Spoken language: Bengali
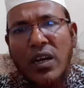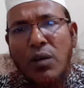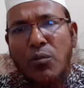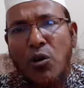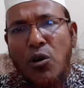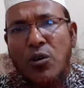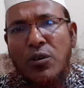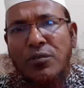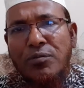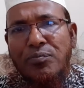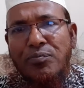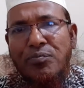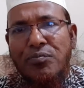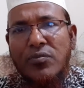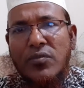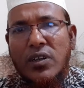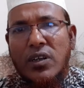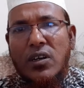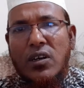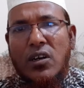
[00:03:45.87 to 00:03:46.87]
এবং
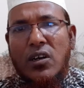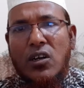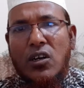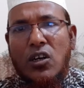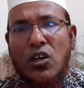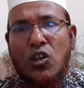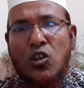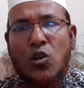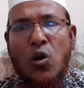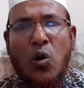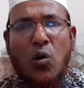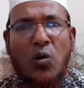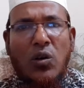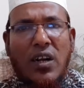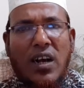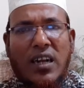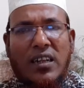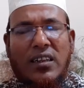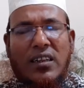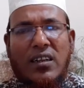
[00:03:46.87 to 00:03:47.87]
সকলে
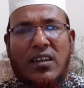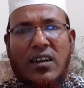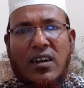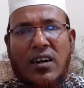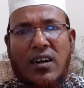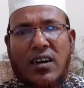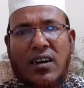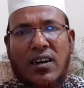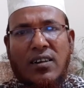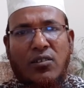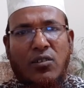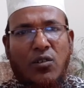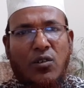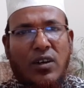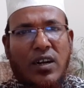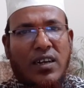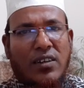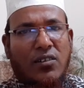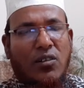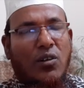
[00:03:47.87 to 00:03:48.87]
আল
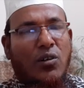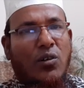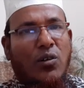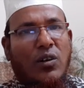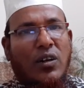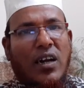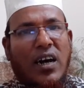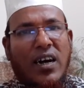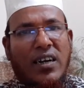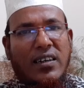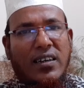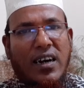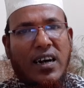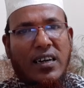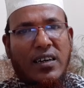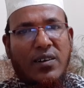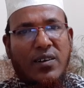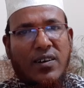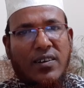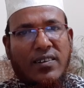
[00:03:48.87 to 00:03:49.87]
রাসুল্লাহ সাল্লাহ
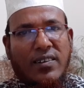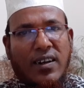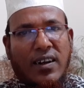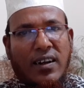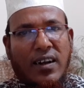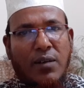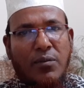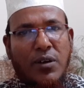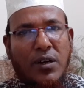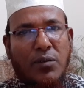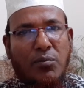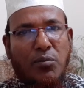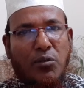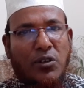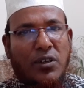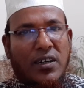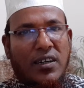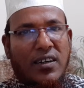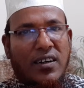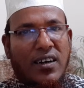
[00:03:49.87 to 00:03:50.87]
আলী সাল্লামের
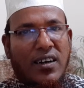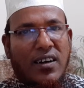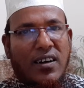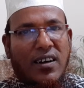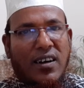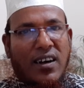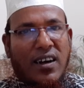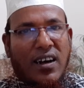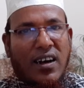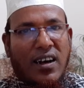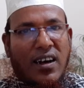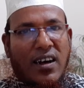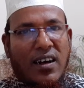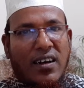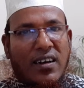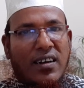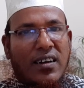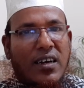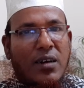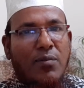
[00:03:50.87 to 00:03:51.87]
প্রতি
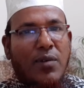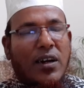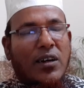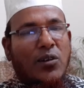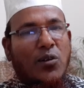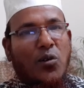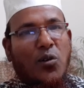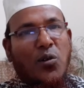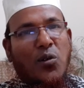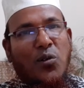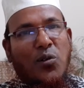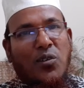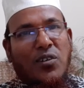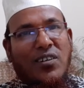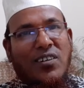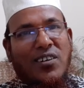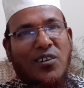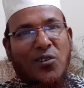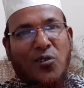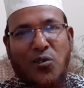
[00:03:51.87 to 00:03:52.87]
ইমান গ্রহণ
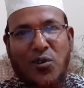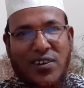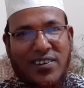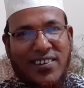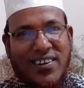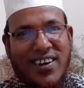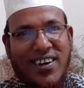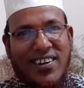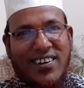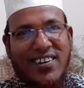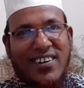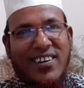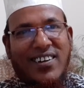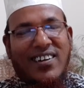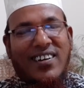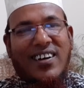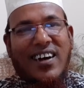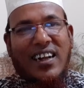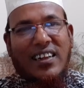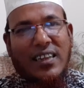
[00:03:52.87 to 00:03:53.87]
করেছিলেন
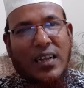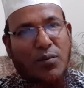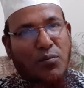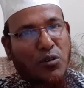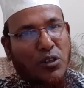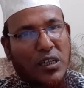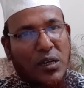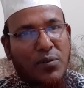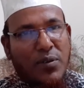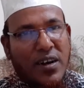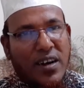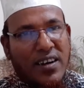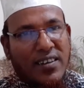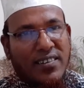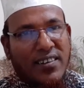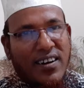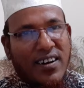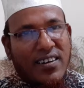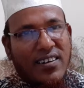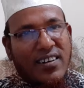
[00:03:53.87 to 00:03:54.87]
আল্লাহর প্রতি মেনে
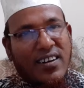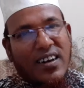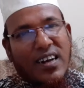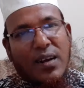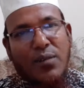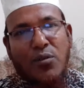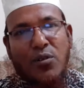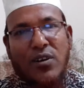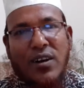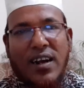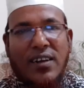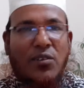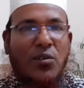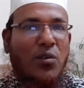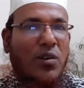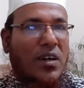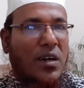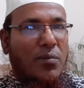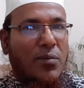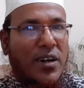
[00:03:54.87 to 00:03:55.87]
নিয়েছিলেন এবং
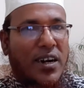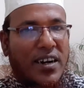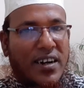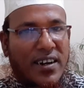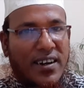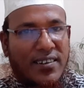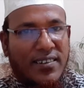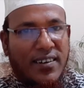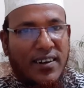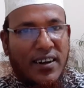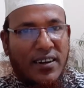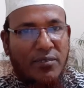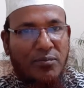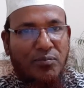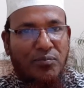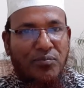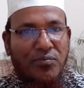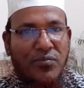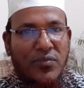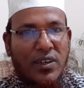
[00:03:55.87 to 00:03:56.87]
রাসুলকে মেনে নিয়েছিলেন
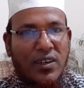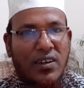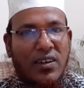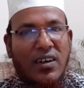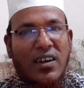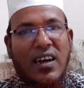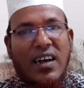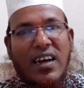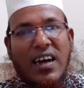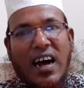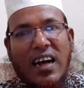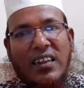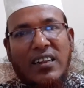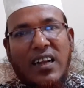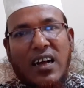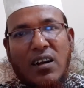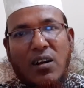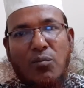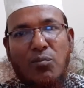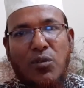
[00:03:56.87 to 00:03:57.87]

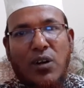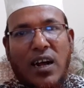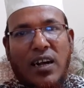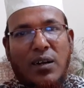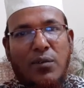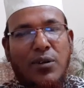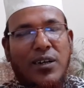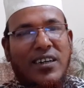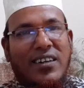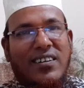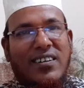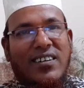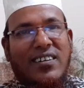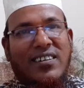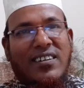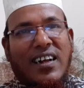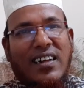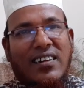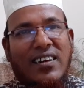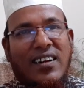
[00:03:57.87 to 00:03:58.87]
আল্লাহ রব্বুল আলমিন
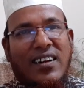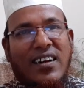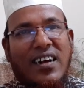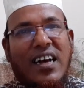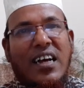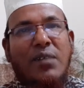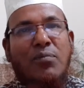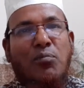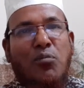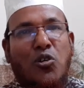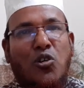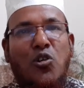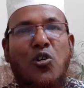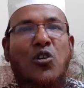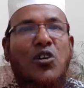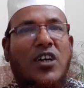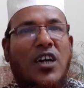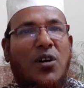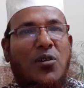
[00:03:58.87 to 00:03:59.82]
তাদের এই প্রশংসা